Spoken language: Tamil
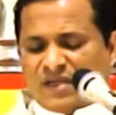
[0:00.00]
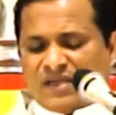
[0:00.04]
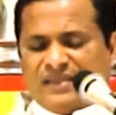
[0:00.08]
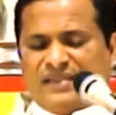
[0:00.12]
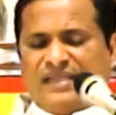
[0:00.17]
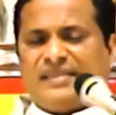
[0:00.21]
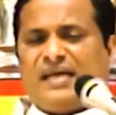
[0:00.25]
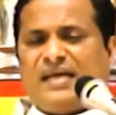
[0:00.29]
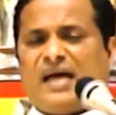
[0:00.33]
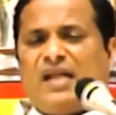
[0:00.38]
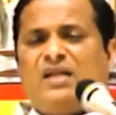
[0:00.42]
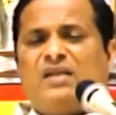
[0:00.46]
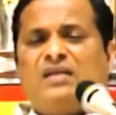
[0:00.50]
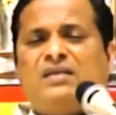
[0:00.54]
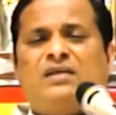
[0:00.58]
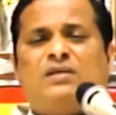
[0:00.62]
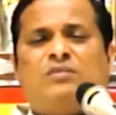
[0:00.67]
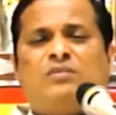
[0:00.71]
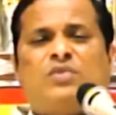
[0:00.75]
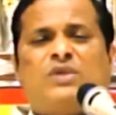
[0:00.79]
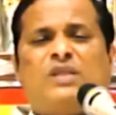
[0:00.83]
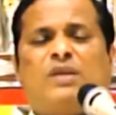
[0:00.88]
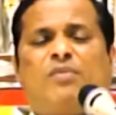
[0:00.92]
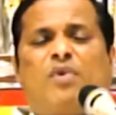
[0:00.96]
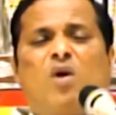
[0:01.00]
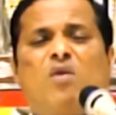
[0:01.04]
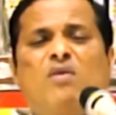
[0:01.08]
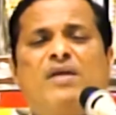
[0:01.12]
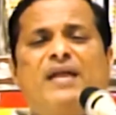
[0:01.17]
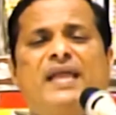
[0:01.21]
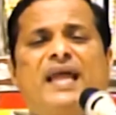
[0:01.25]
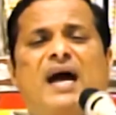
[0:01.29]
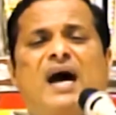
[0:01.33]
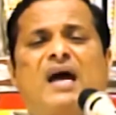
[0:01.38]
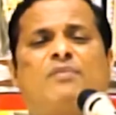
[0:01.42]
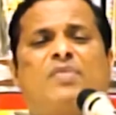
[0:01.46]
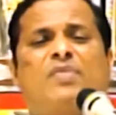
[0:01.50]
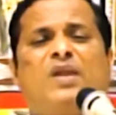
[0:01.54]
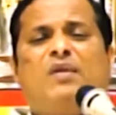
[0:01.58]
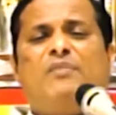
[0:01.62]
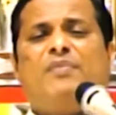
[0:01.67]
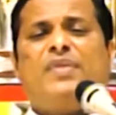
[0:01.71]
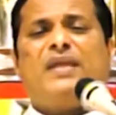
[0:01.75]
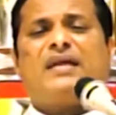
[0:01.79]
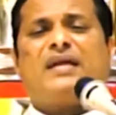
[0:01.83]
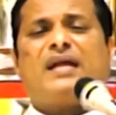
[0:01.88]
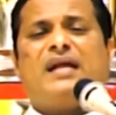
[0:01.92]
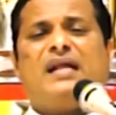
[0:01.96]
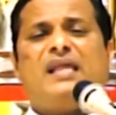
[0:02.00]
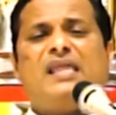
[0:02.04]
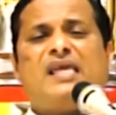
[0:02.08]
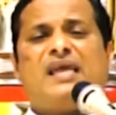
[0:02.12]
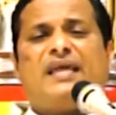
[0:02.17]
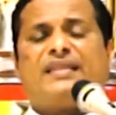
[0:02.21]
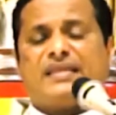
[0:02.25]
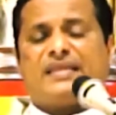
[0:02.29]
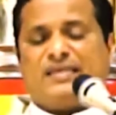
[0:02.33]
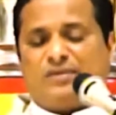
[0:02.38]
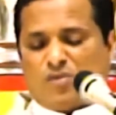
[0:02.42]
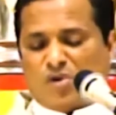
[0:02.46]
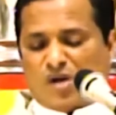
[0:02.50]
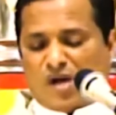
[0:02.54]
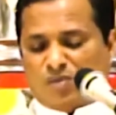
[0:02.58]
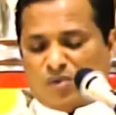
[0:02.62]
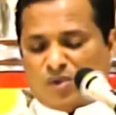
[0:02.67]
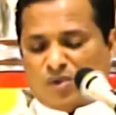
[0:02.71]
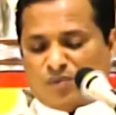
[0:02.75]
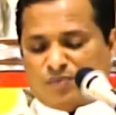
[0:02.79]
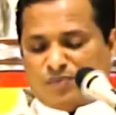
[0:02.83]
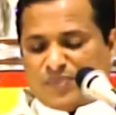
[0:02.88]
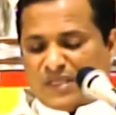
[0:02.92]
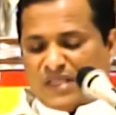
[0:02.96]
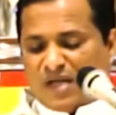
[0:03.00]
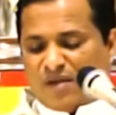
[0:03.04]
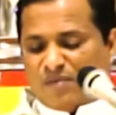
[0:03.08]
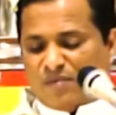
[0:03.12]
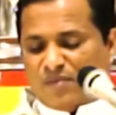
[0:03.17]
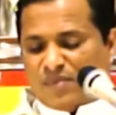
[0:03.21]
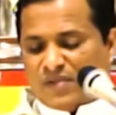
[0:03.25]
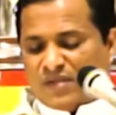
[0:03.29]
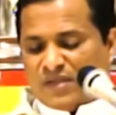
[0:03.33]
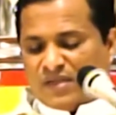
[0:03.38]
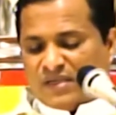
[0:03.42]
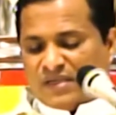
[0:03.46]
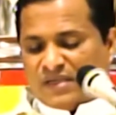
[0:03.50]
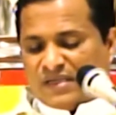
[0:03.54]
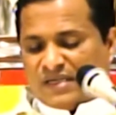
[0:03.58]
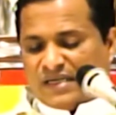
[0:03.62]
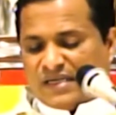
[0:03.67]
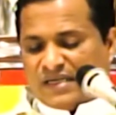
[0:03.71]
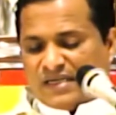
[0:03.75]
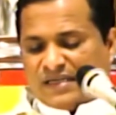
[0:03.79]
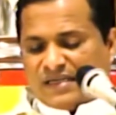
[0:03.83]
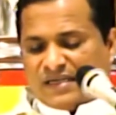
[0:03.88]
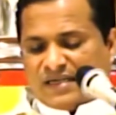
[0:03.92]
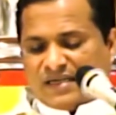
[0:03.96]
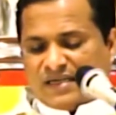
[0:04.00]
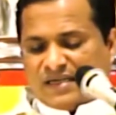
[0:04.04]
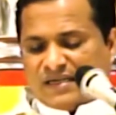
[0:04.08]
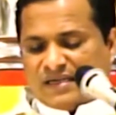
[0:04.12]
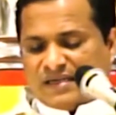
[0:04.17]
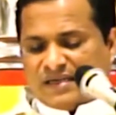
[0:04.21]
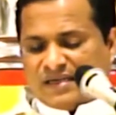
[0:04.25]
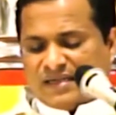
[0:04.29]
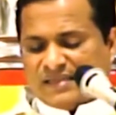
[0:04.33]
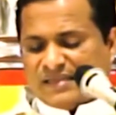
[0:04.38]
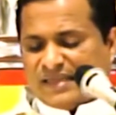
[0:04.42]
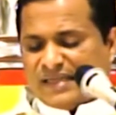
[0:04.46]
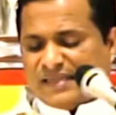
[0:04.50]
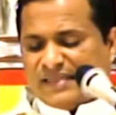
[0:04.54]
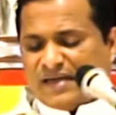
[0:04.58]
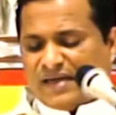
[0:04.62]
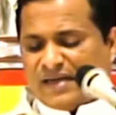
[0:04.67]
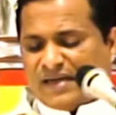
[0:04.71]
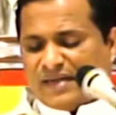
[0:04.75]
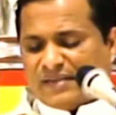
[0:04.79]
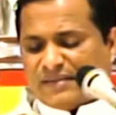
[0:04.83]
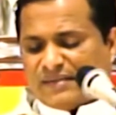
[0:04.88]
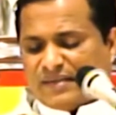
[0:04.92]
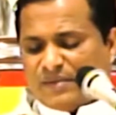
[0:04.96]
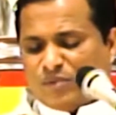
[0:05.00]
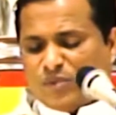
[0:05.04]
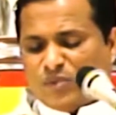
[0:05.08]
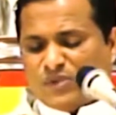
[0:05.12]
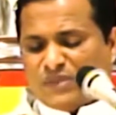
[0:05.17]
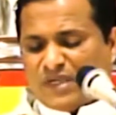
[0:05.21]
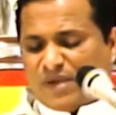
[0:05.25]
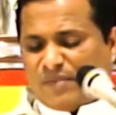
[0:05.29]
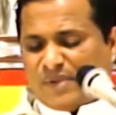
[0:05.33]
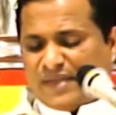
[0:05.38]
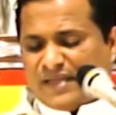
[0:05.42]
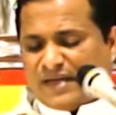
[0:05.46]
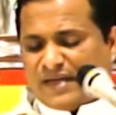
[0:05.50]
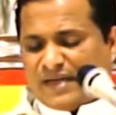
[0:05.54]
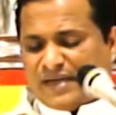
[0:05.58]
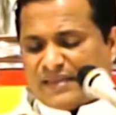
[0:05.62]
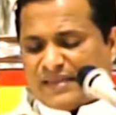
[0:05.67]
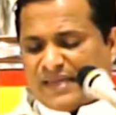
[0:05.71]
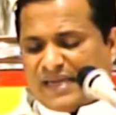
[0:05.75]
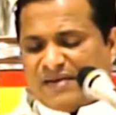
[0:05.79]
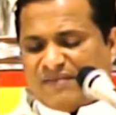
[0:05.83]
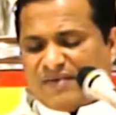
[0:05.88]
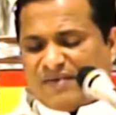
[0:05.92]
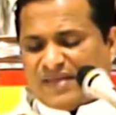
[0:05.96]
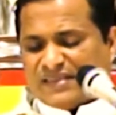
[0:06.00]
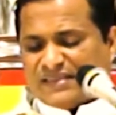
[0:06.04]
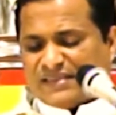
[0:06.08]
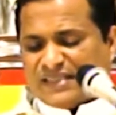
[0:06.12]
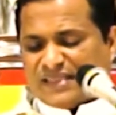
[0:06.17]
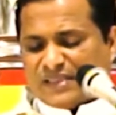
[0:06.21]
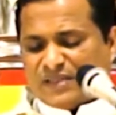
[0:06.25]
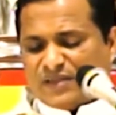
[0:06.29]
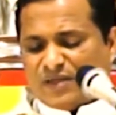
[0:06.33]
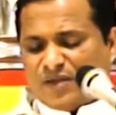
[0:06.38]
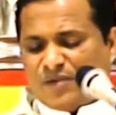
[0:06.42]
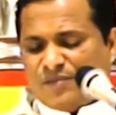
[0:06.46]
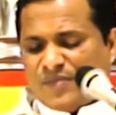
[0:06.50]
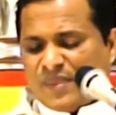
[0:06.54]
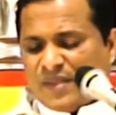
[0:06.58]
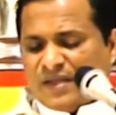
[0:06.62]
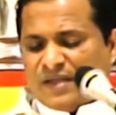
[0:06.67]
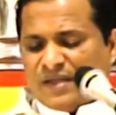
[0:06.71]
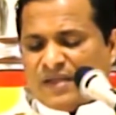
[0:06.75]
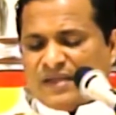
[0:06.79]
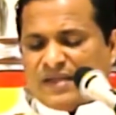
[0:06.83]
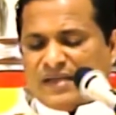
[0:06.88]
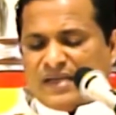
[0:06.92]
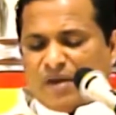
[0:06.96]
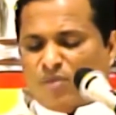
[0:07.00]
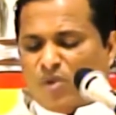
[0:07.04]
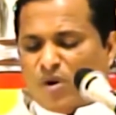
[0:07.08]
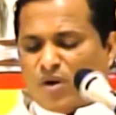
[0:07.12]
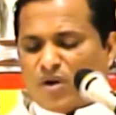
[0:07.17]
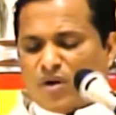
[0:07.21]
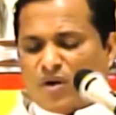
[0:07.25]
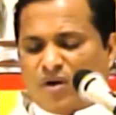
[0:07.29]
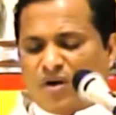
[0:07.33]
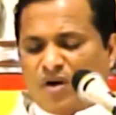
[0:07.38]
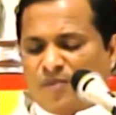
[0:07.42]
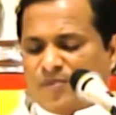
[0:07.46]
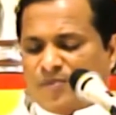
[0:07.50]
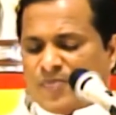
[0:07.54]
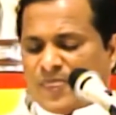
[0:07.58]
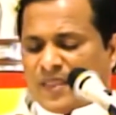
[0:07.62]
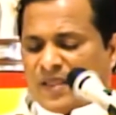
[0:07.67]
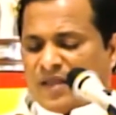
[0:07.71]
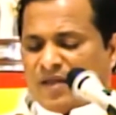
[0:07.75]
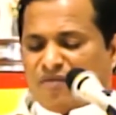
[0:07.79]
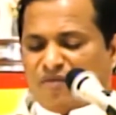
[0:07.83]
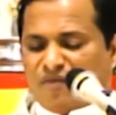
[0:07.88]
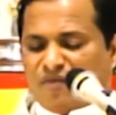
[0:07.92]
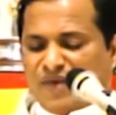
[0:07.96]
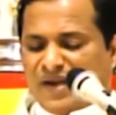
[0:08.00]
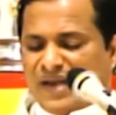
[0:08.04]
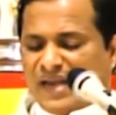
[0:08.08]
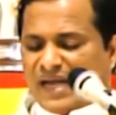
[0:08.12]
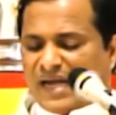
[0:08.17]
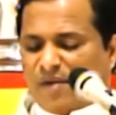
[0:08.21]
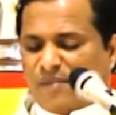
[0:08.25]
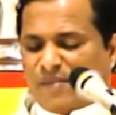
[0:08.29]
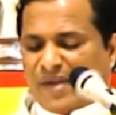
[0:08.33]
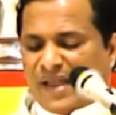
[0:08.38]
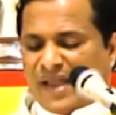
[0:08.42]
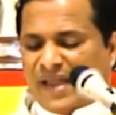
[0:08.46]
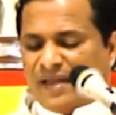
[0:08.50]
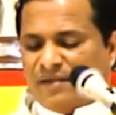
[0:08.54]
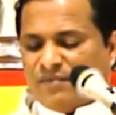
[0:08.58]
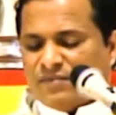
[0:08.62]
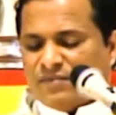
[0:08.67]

இதுதான் இந்த பவுல்டியார் பிலிப்பியருக்கு எழுதிய திருமுகம் முப்பதாம் அந்த அதிகாரத்தில் மூன்றாம் அதிகாரத்தில் இதை வாசிக்கின்றோம் நமக்கும் விண்ணகமே